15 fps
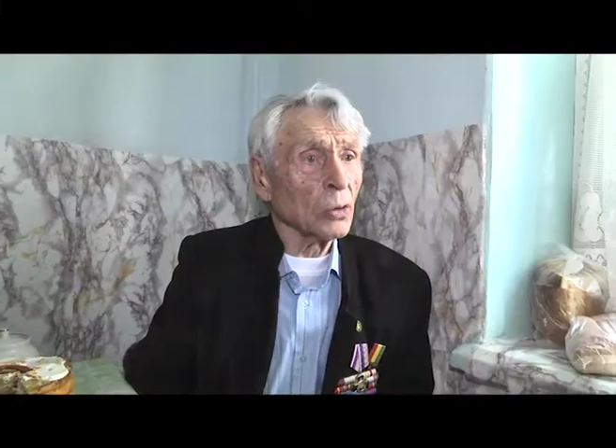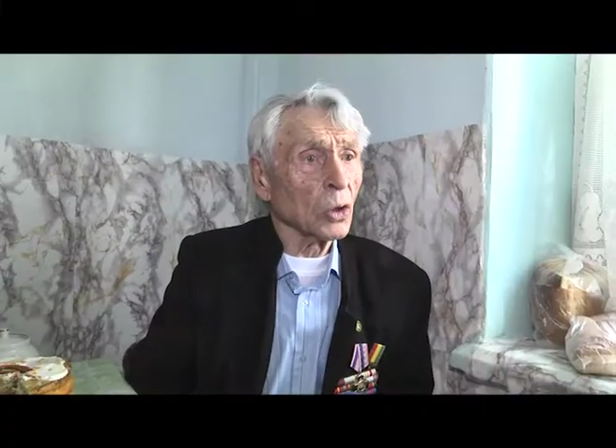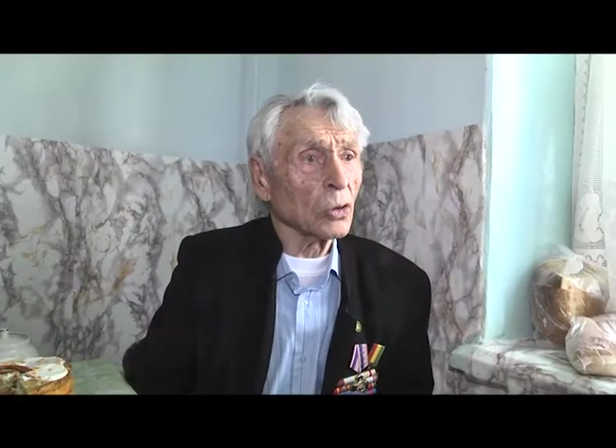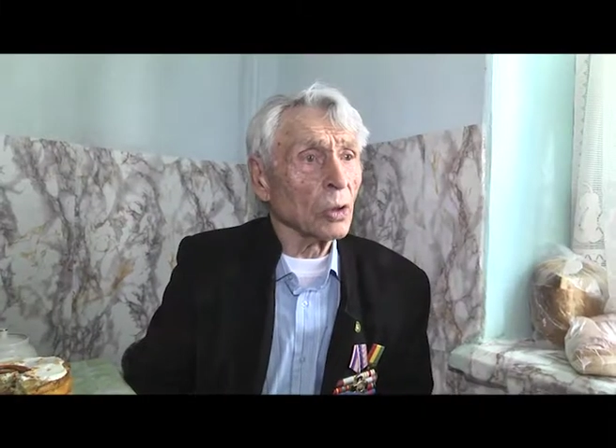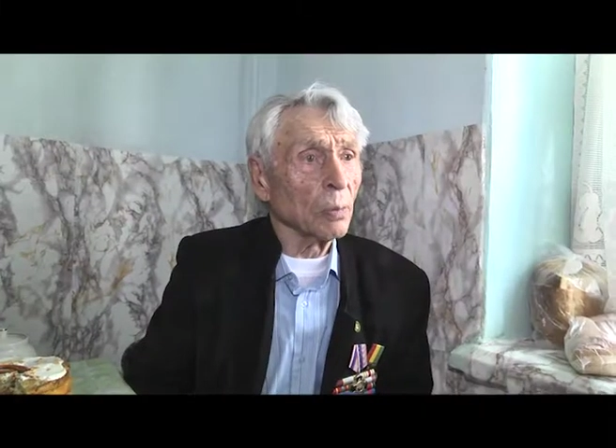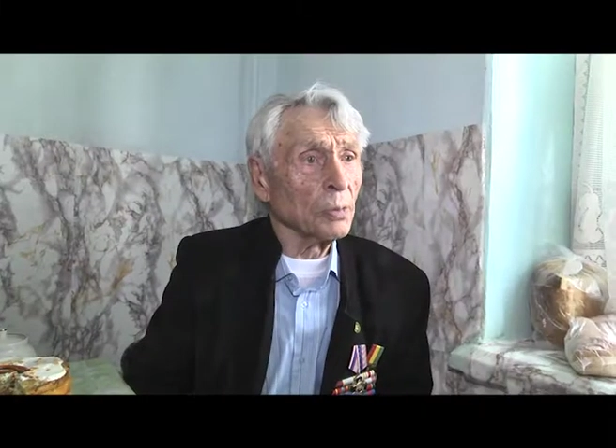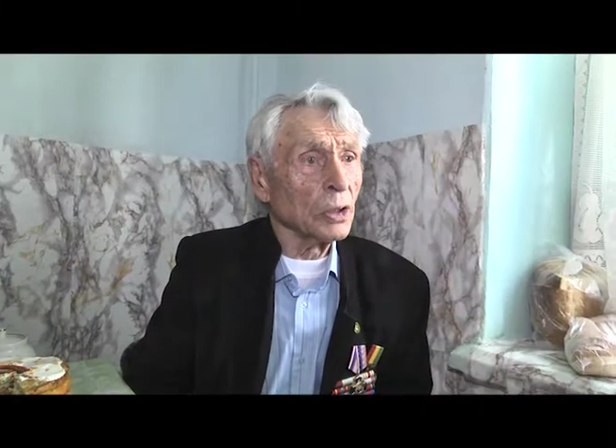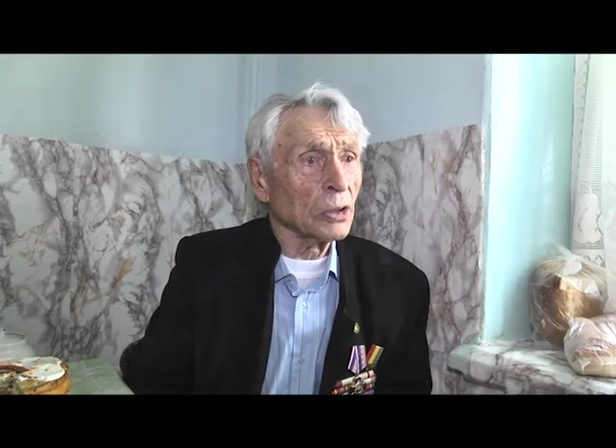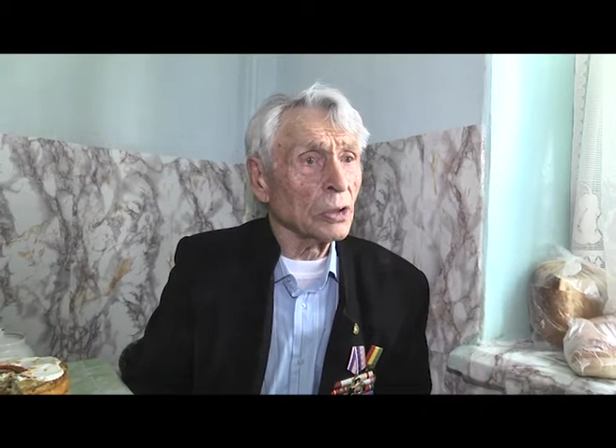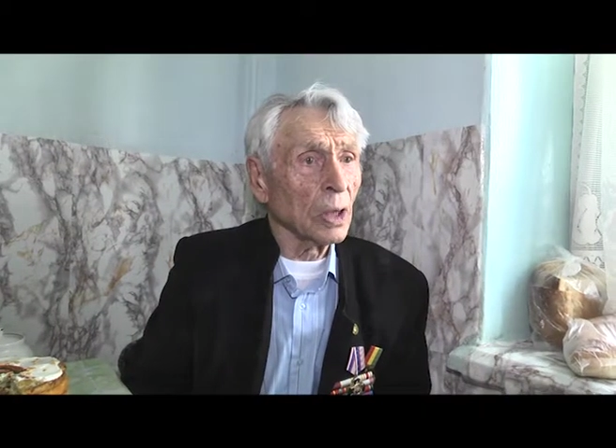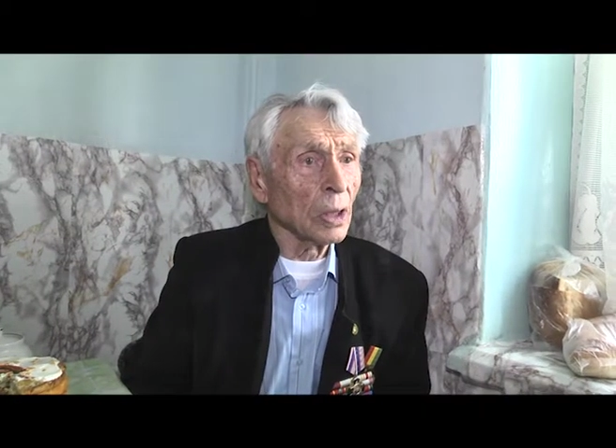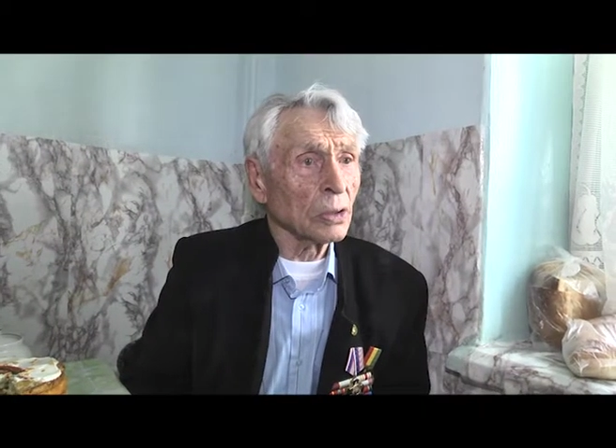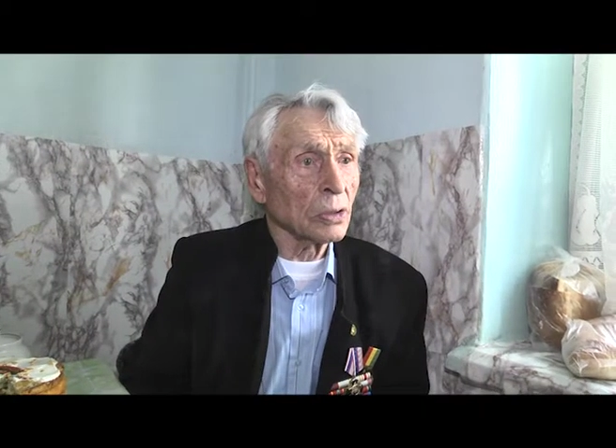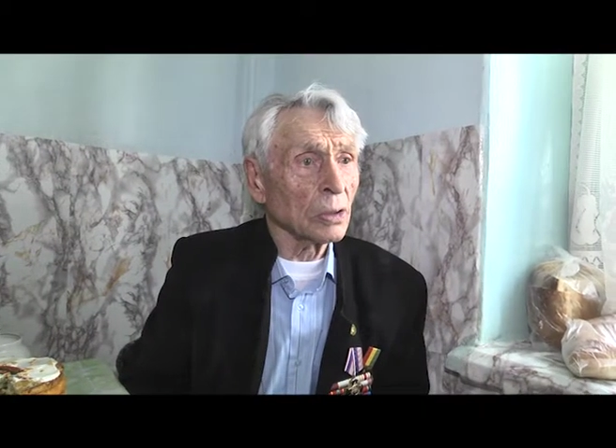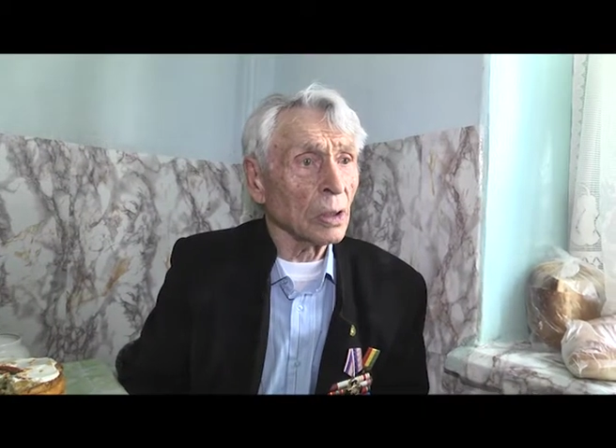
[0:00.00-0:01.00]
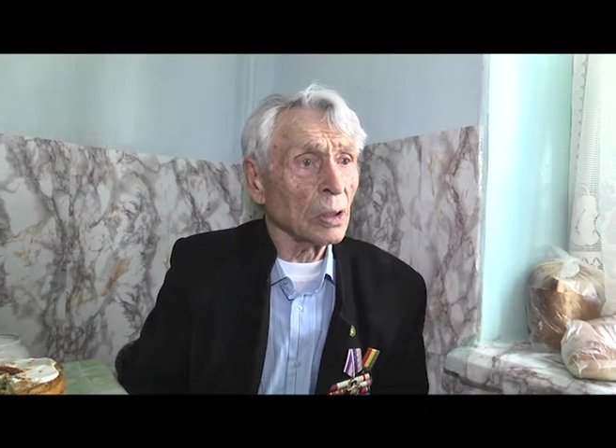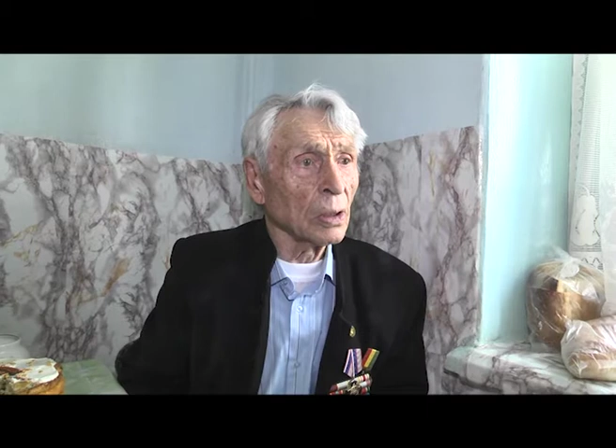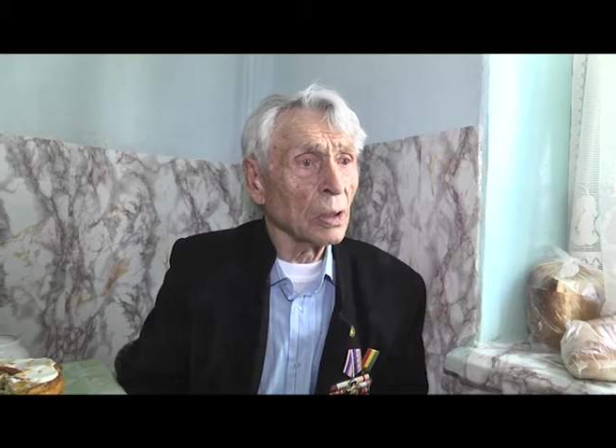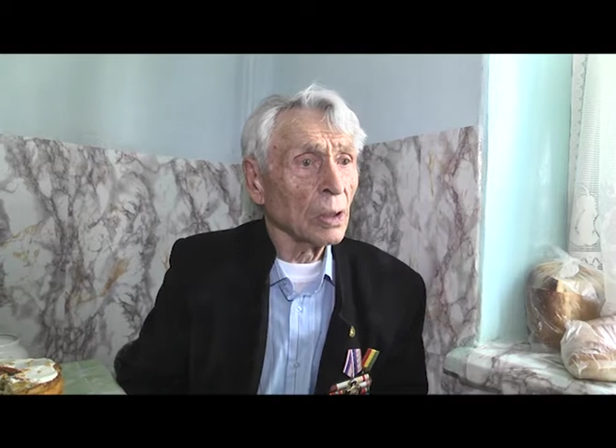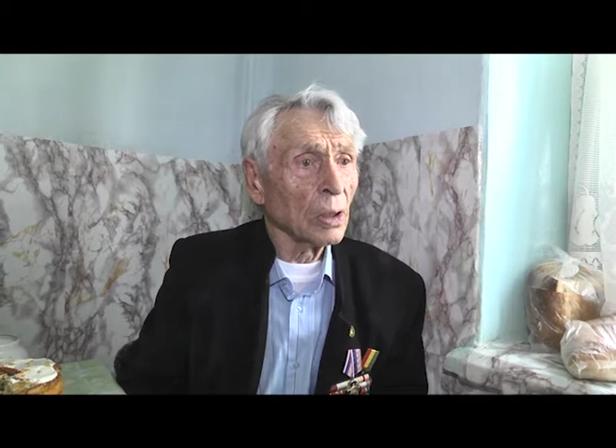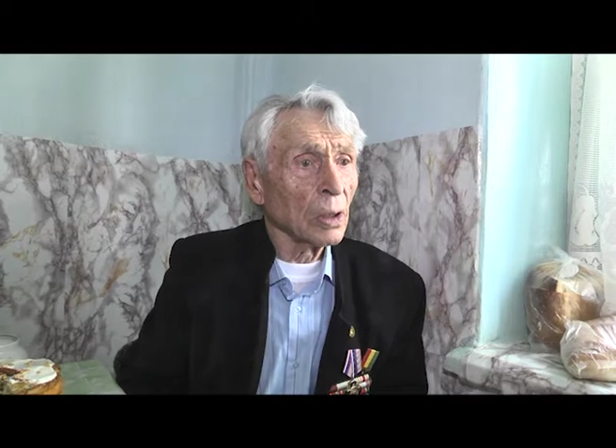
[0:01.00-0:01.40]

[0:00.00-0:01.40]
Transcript: ну, чтобы не сдаться.